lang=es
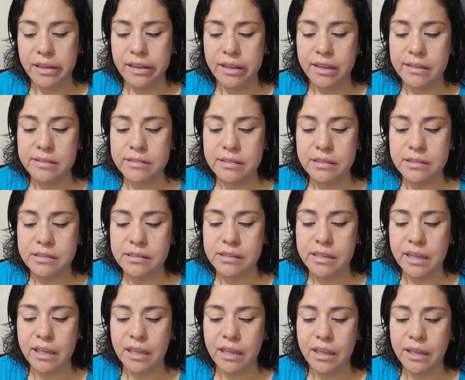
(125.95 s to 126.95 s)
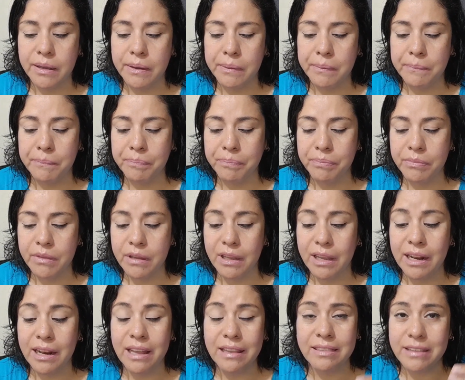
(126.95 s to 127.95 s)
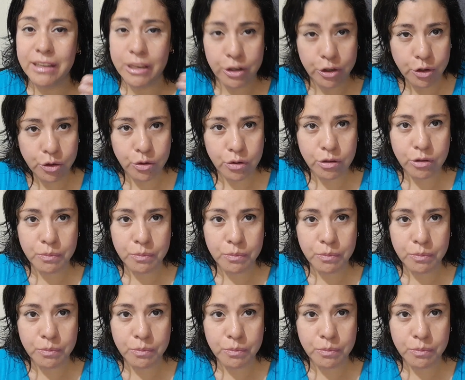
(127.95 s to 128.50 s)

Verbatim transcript: es este, el anterior,